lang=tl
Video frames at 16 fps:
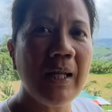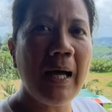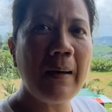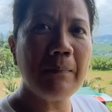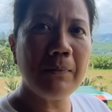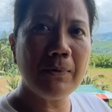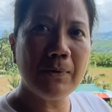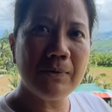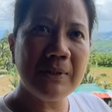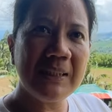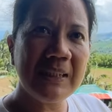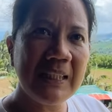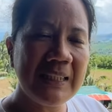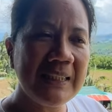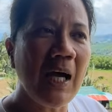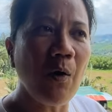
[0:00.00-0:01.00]
namon
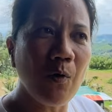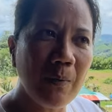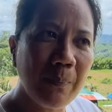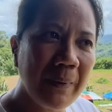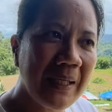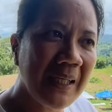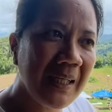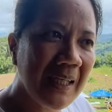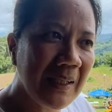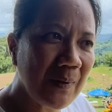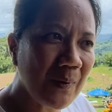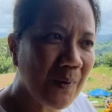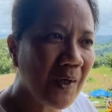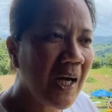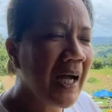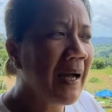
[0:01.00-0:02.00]
si Saul
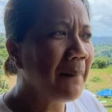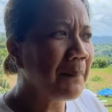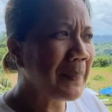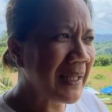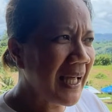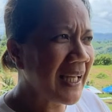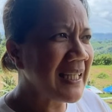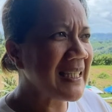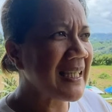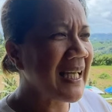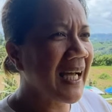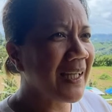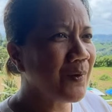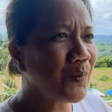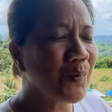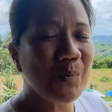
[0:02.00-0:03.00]
Peregrino pinan sa
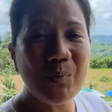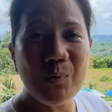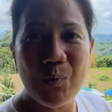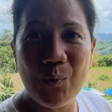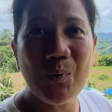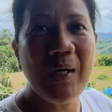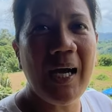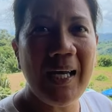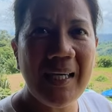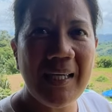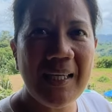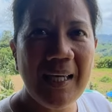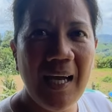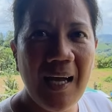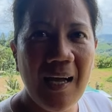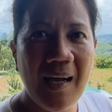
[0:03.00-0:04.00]

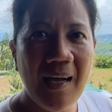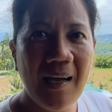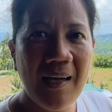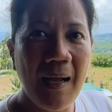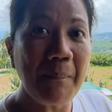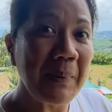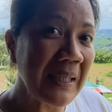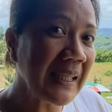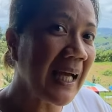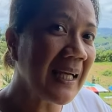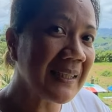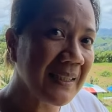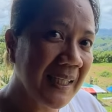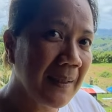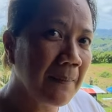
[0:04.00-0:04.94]
kadugay nga kapitan sa